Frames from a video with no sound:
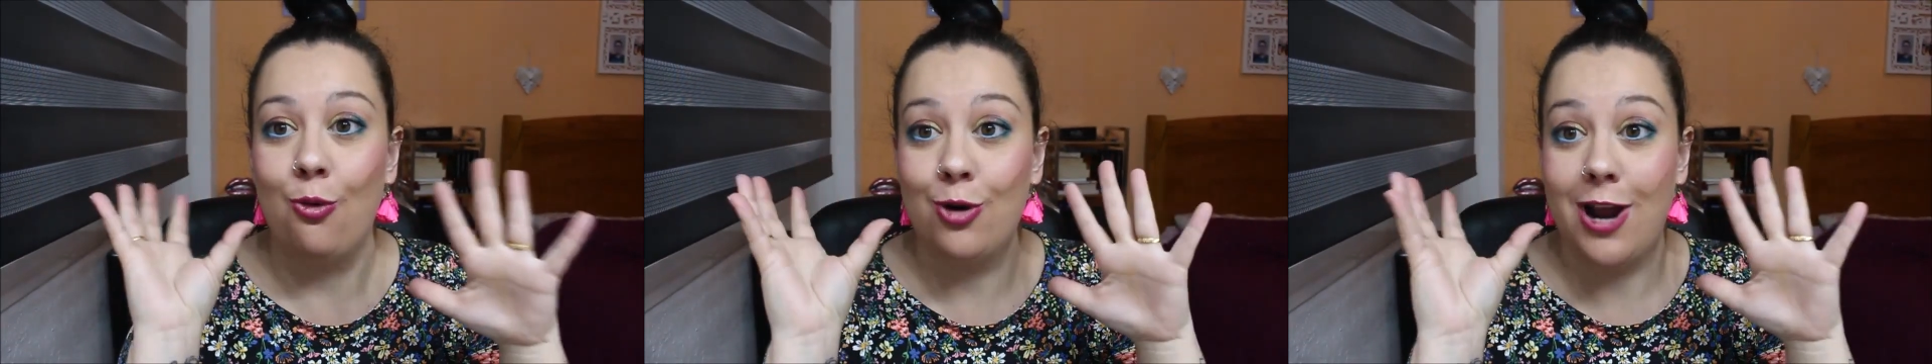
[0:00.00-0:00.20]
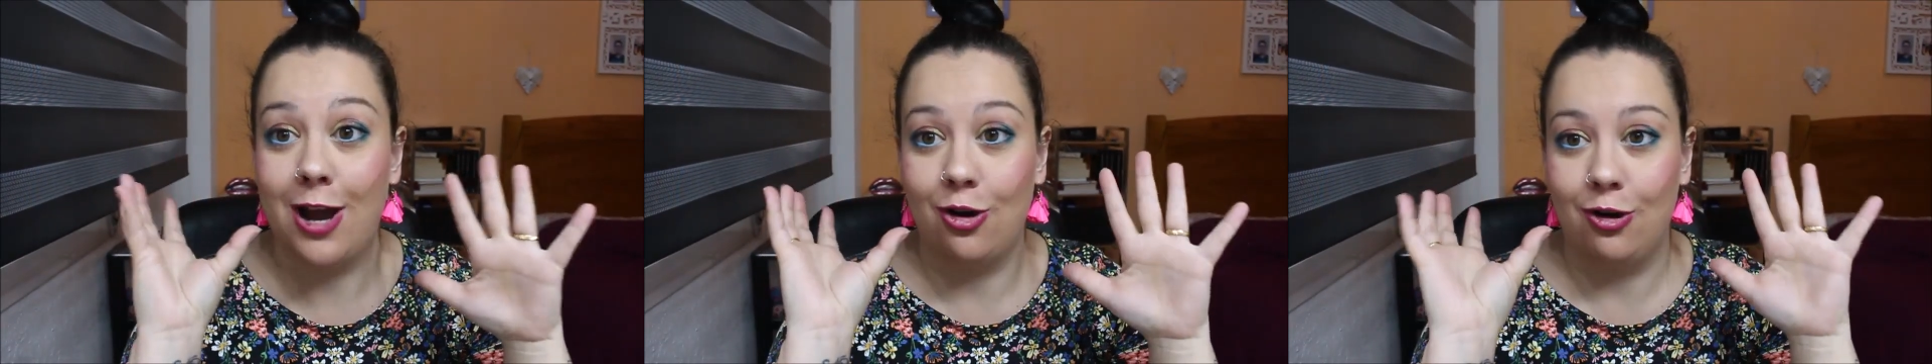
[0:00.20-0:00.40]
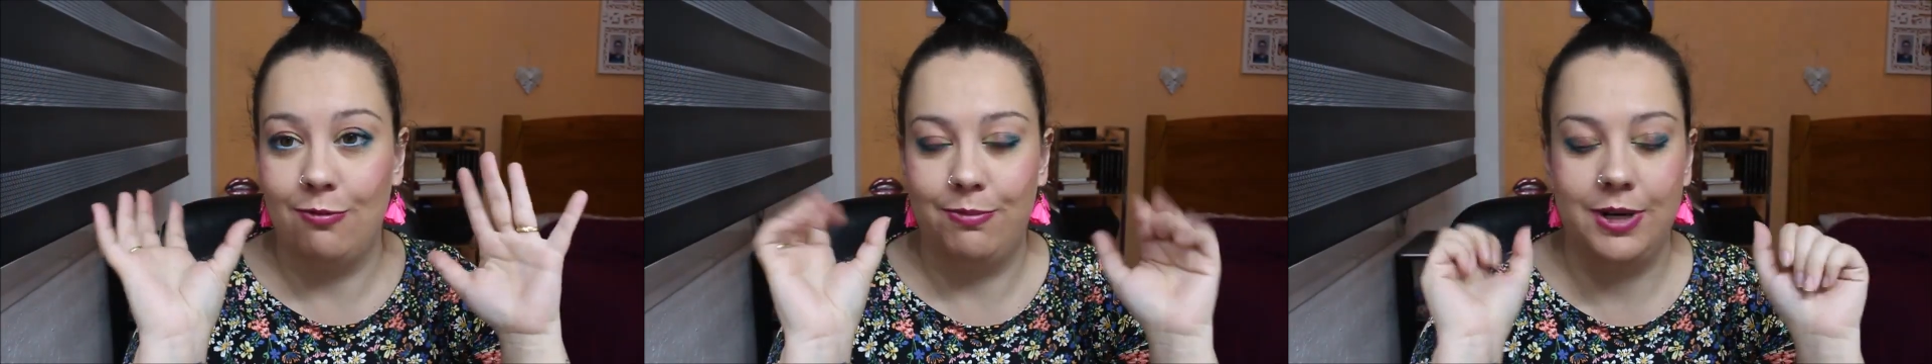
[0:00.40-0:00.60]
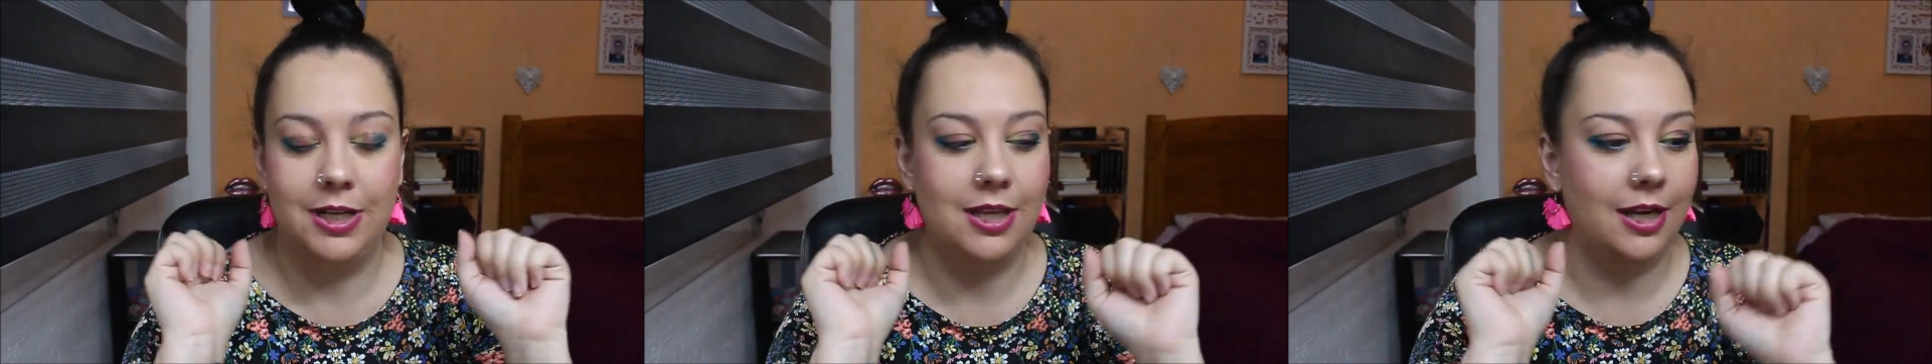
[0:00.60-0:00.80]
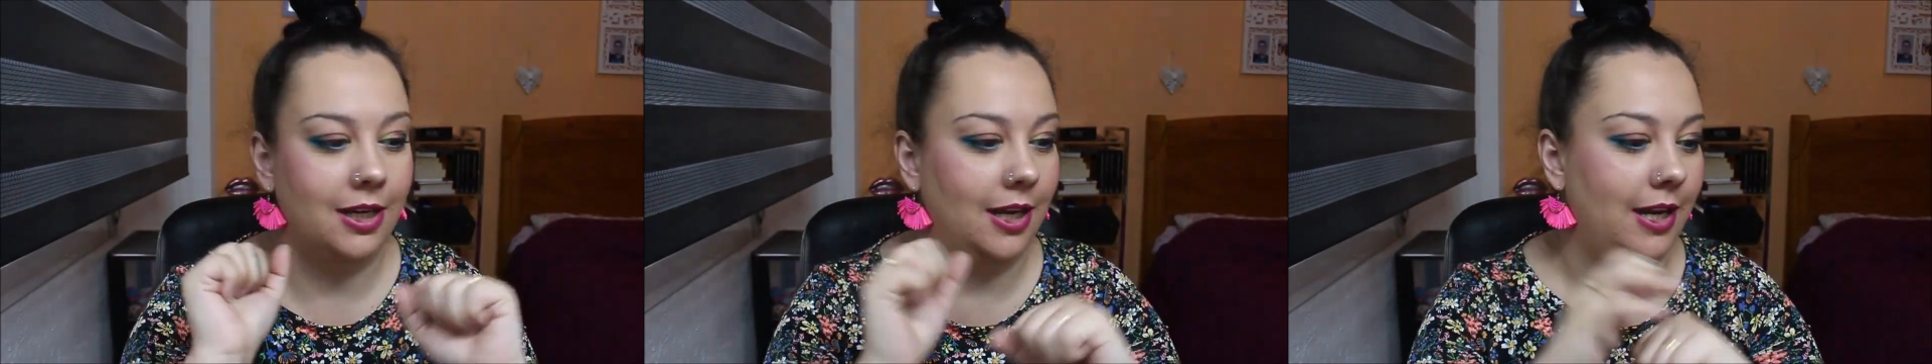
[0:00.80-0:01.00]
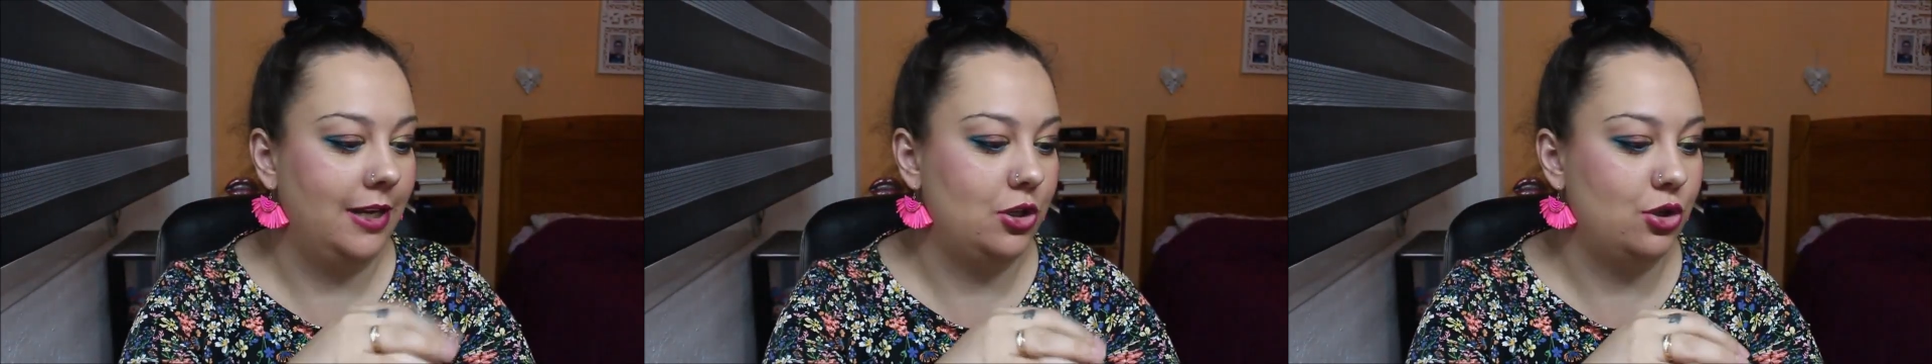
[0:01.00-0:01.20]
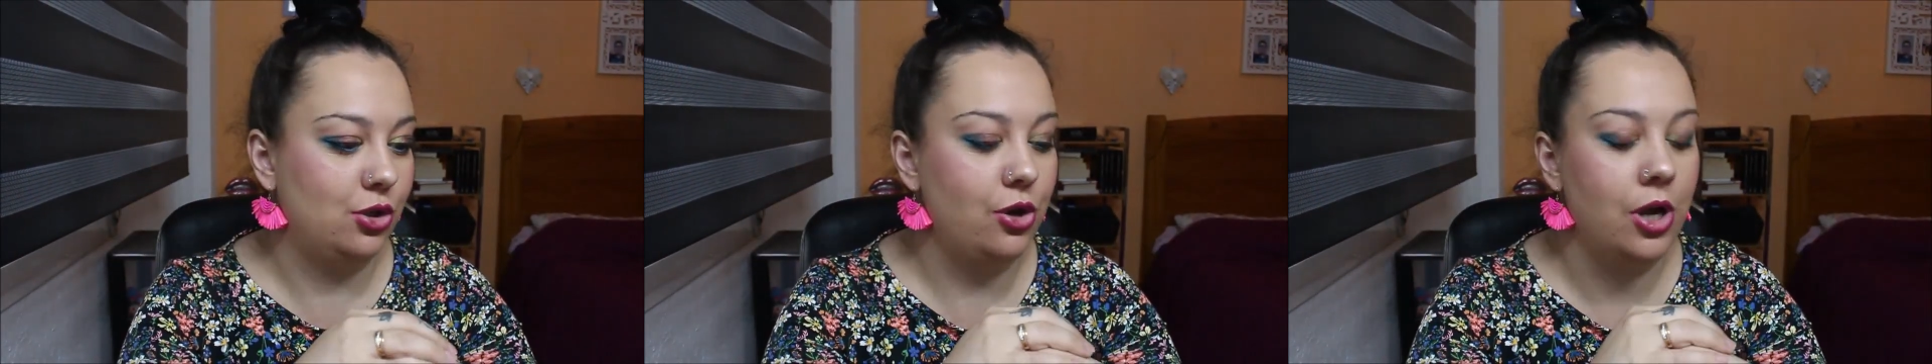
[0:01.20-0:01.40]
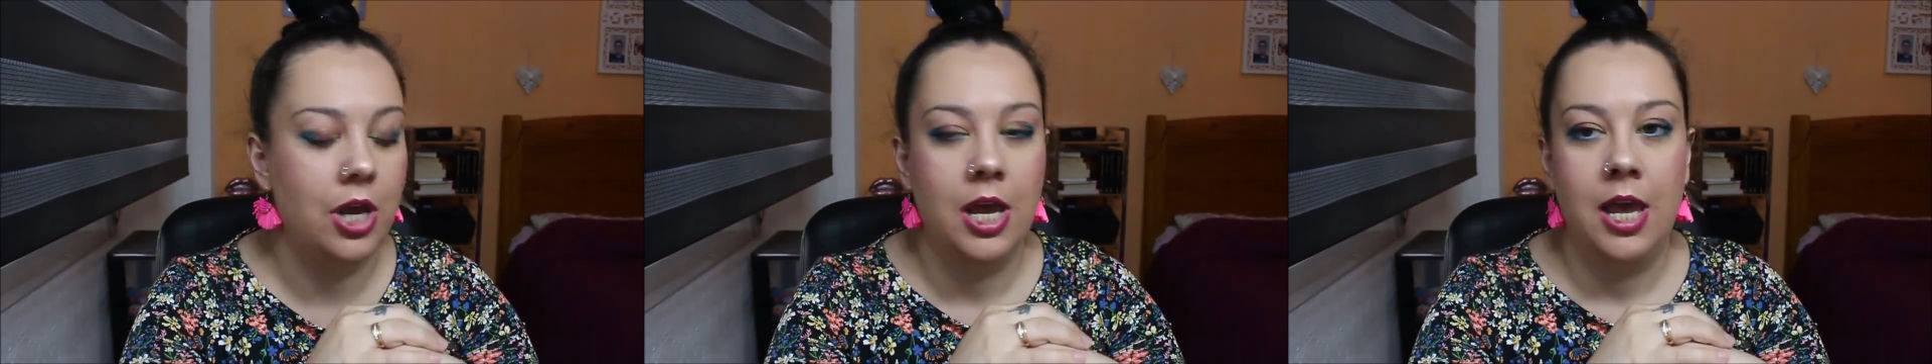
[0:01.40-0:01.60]
unas compritas que he
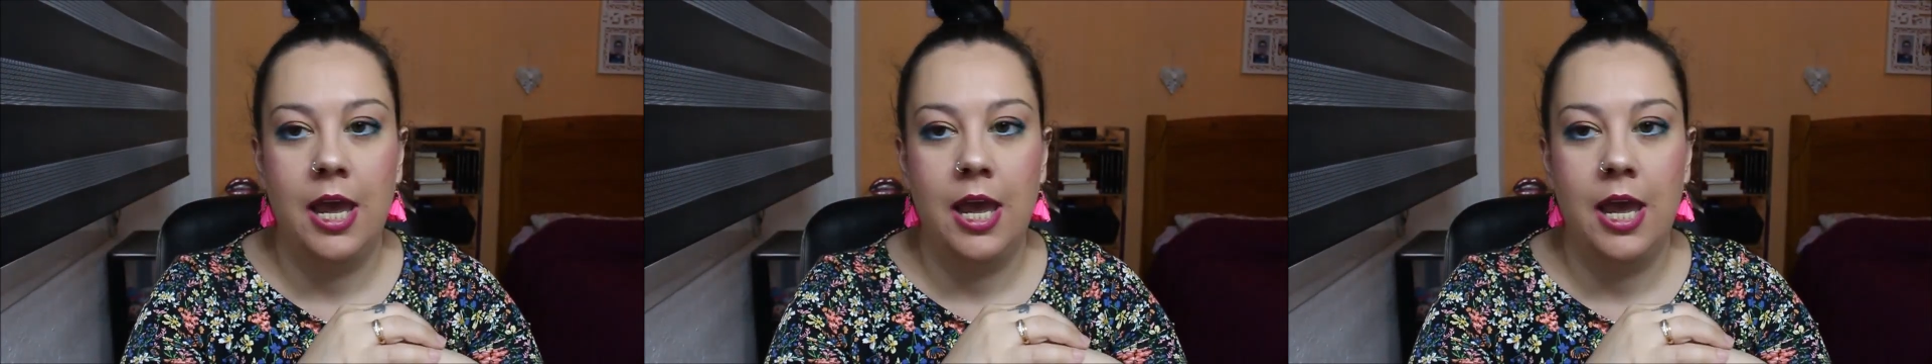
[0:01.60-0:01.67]
hecho